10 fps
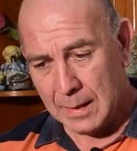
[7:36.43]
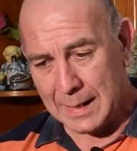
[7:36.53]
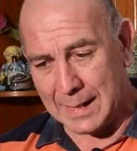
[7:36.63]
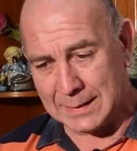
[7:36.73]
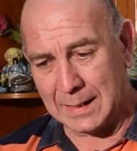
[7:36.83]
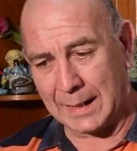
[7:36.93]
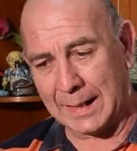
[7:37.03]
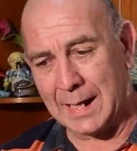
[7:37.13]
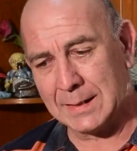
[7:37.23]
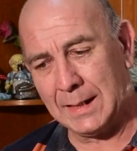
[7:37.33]
Hacienda
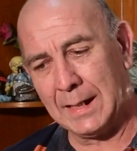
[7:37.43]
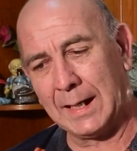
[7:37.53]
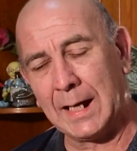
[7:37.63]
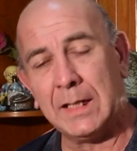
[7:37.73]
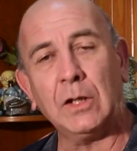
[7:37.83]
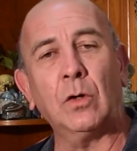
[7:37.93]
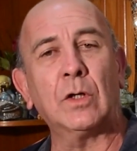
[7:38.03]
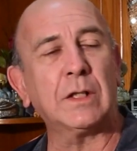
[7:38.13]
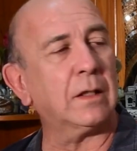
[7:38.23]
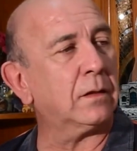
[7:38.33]
Casa en la calle
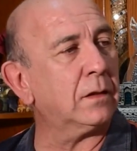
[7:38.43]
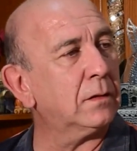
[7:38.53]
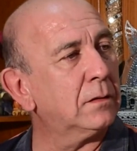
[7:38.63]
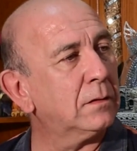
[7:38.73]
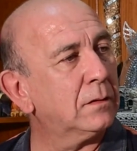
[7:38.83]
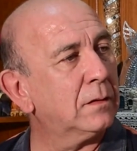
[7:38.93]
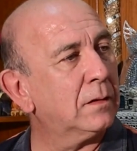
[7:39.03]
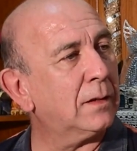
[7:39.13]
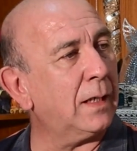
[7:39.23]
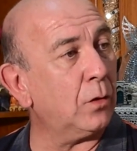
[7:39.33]
Corrientes,
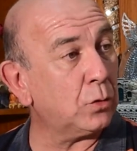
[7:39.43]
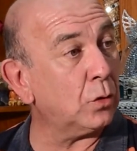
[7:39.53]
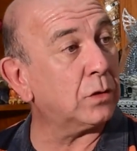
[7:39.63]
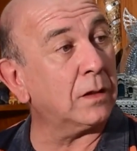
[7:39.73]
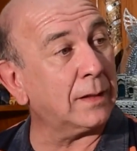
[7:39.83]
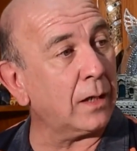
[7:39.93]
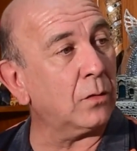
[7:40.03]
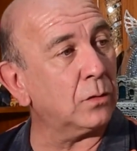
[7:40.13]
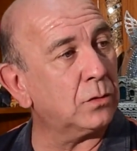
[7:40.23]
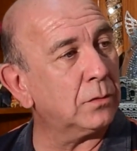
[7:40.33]
al
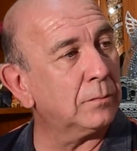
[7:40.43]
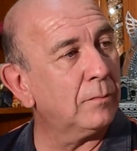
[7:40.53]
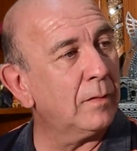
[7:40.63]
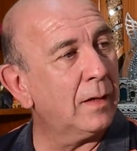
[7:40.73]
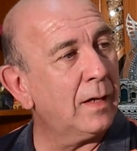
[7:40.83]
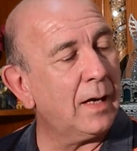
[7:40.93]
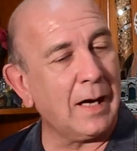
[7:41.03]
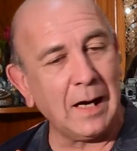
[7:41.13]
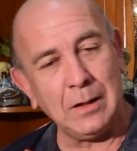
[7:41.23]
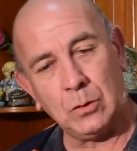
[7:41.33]
888.
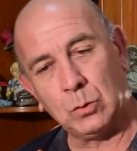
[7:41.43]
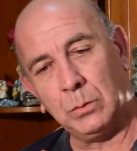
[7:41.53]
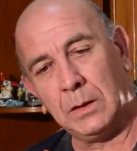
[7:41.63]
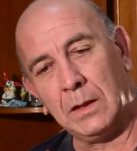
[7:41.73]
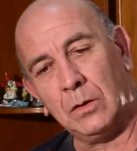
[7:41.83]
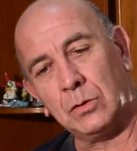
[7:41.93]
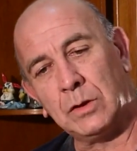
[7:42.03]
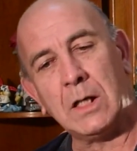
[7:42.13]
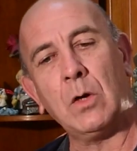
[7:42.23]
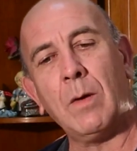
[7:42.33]
Ahí yo estuve desde los
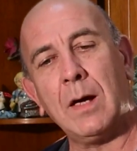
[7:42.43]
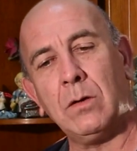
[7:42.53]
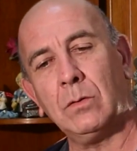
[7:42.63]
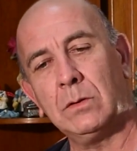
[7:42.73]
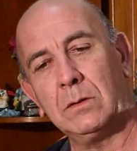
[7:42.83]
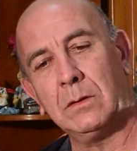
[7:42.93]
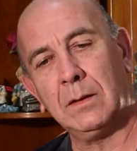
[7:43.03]
5 años